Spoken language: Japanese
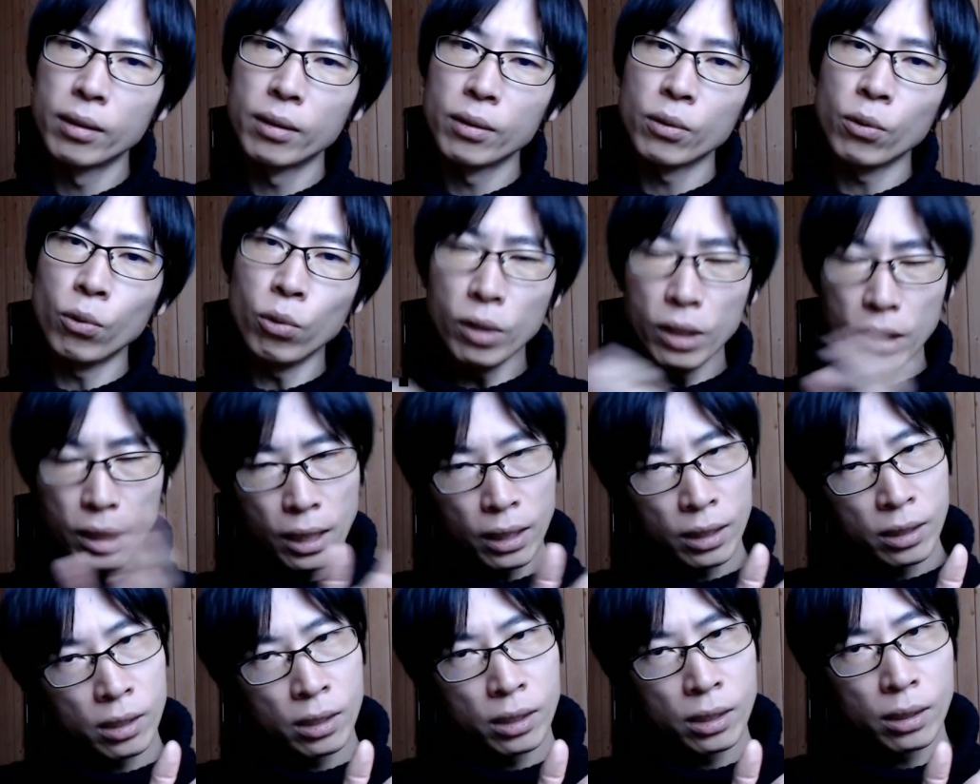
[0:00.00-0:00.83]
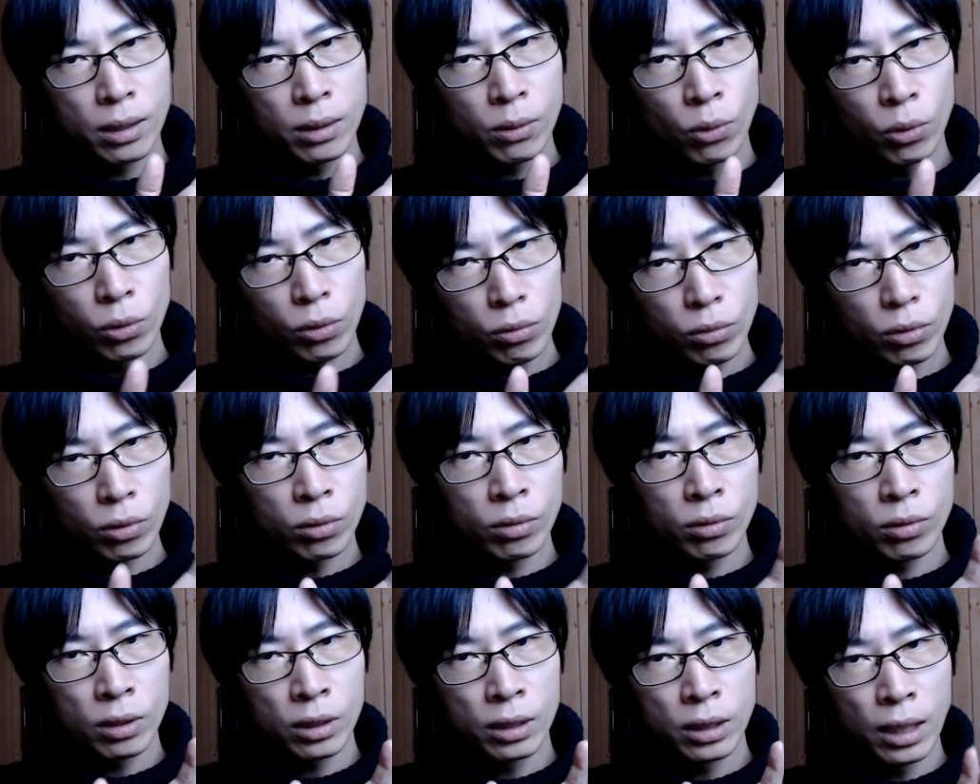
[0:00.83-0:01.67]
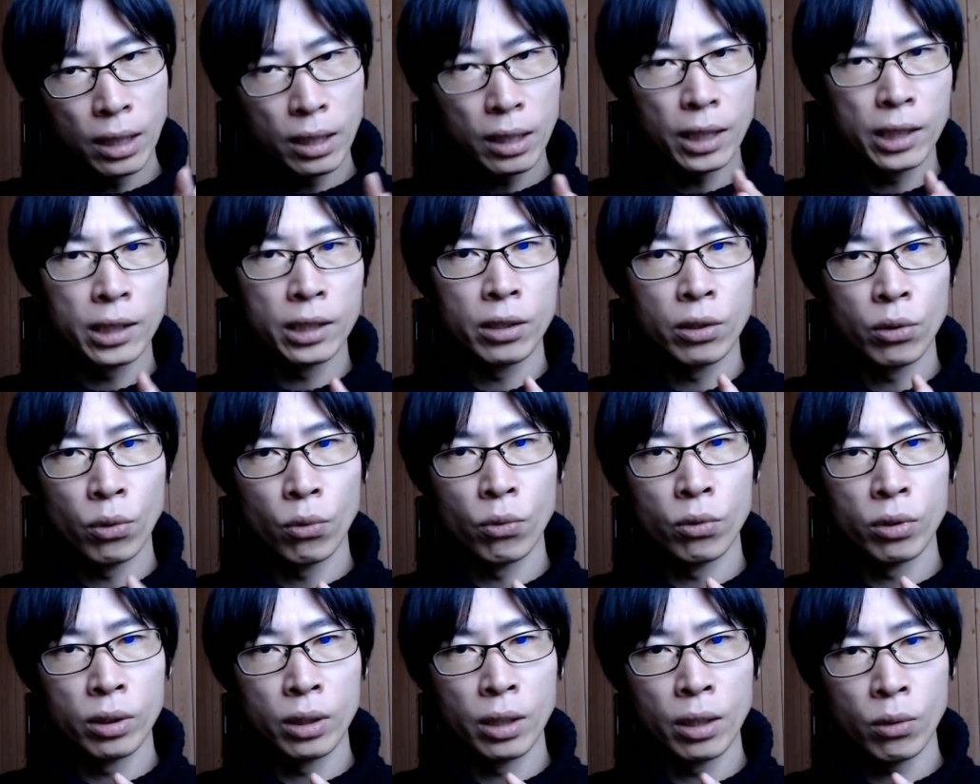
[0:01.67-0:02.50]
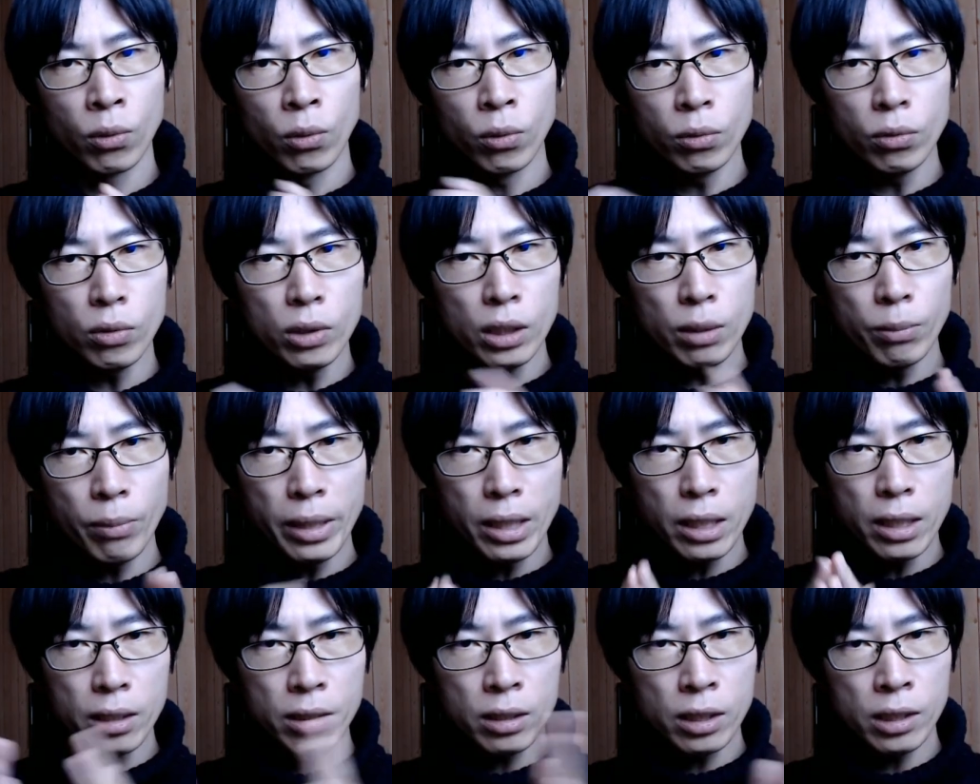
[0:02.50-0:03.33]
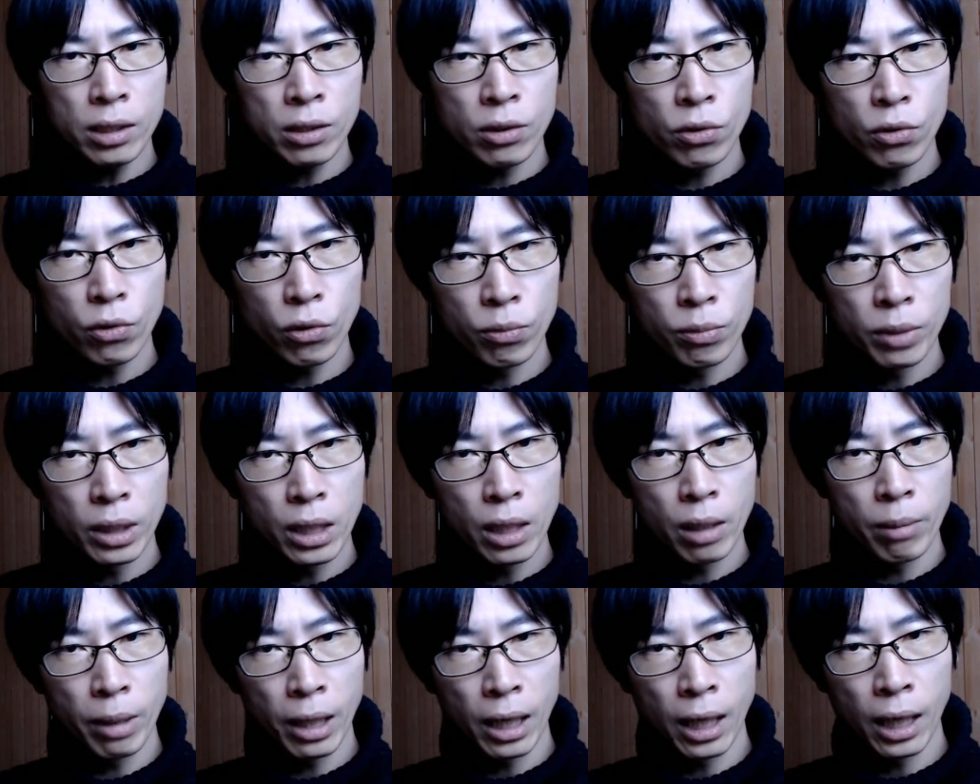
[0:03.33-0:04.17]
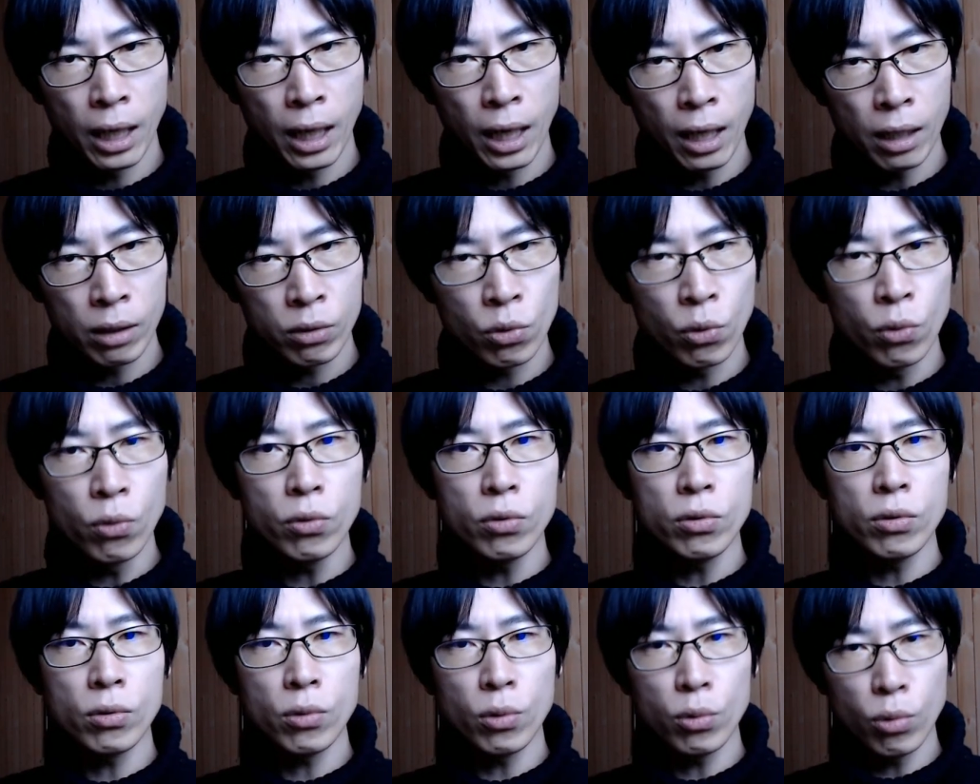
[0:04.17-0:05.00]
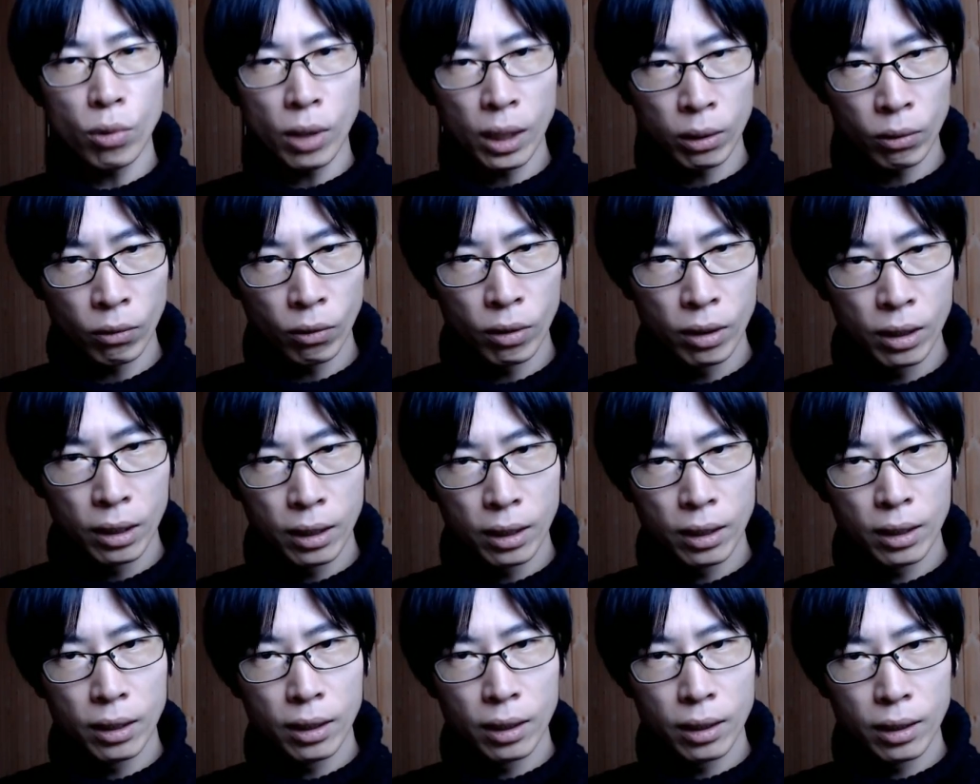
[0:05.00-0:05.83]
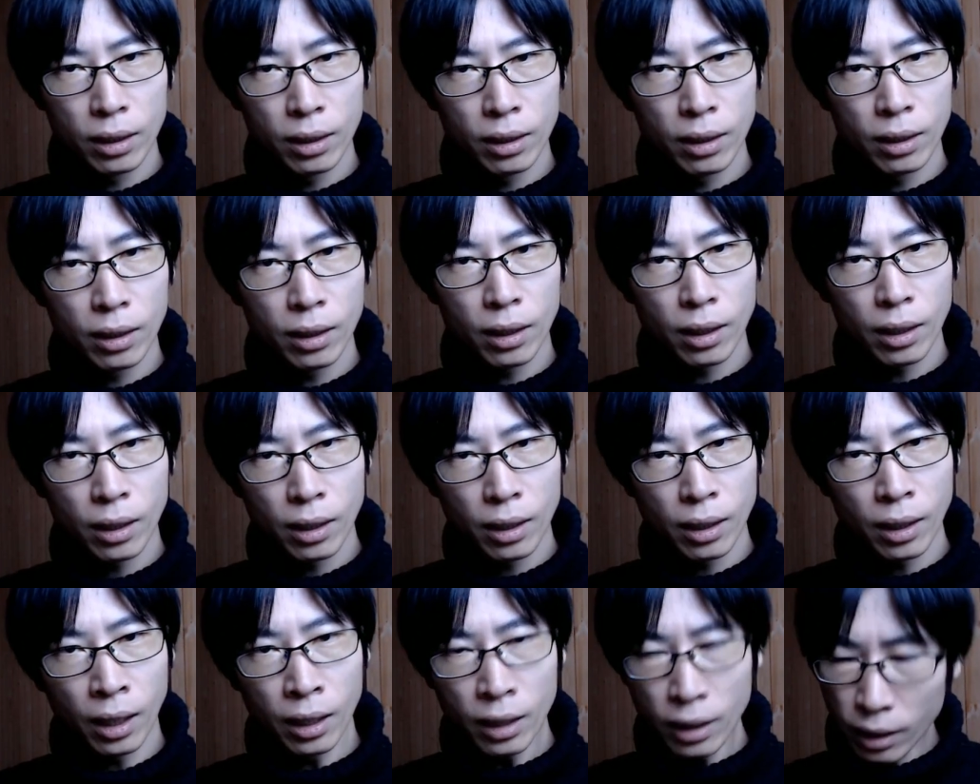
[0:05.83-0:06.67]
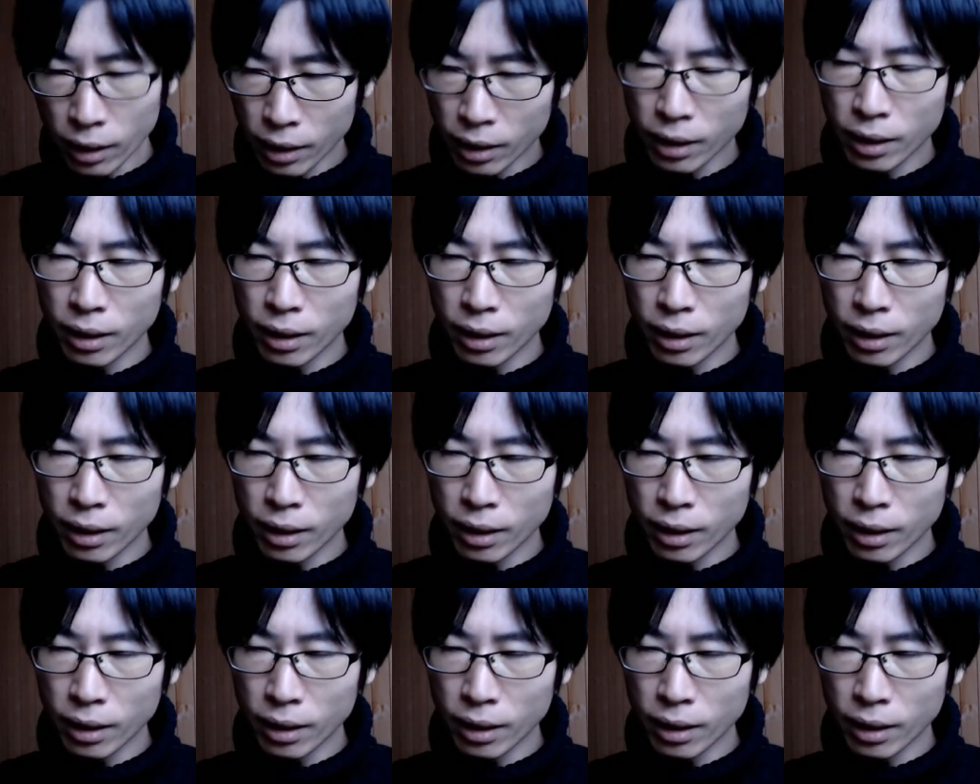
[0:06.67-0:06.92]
これね、ほとんど知らない人多いんで、このイメージ図を見れば、あ、そういうことかと。あれ